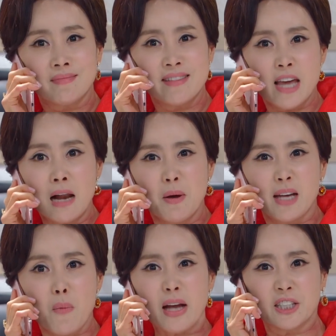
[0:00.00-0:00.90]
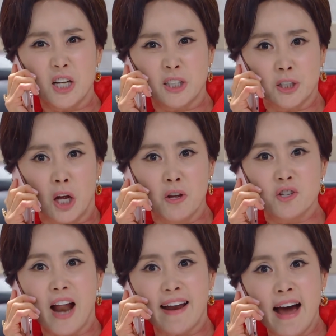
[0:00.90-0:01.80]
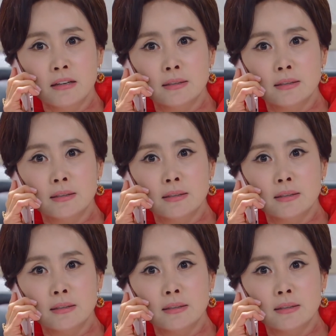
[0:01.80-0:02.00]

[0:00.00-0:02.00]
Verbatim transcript: 네 할머니가 왜 쓰러지셨는 줄 알아?